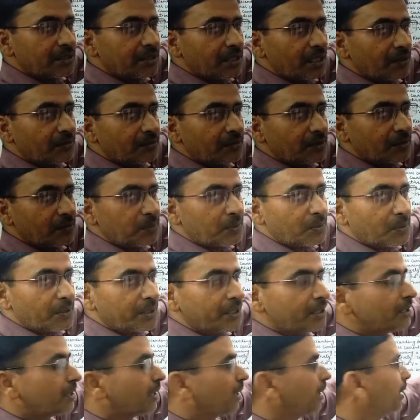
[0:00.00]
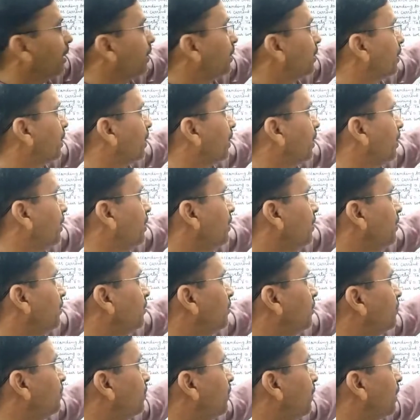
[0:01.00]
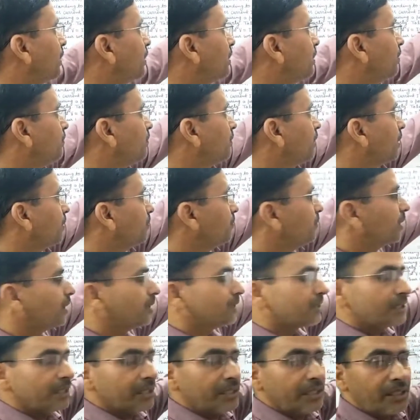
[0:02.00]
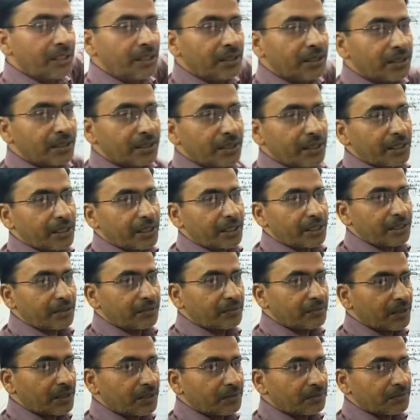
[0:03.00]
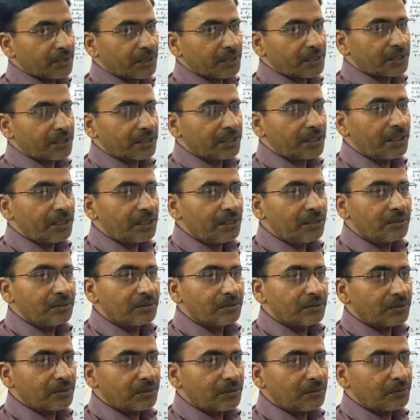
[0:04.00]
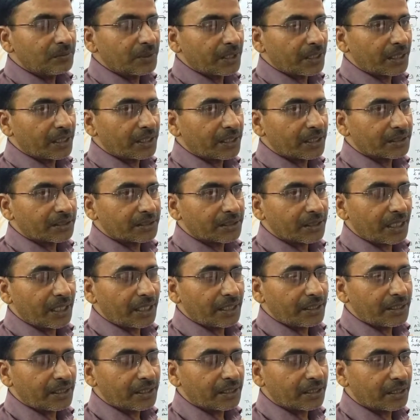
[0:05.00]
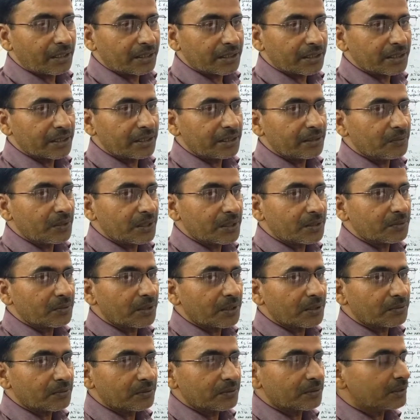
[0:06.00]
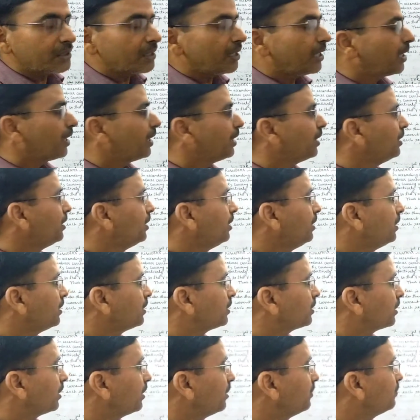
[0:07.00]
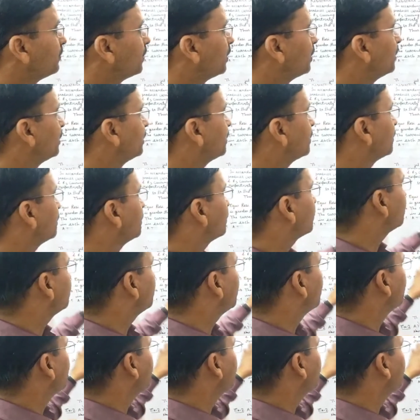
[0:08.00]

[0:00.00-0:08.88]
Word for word: ऑफ द फ्लोइंग करंट है वो पॉजिटिव टर्मिनल से नेगेटिव टर्मिनल की ओर बना रहता है ये कॉन्टिन्यूस वर्क होता है सेम कंडीशंस में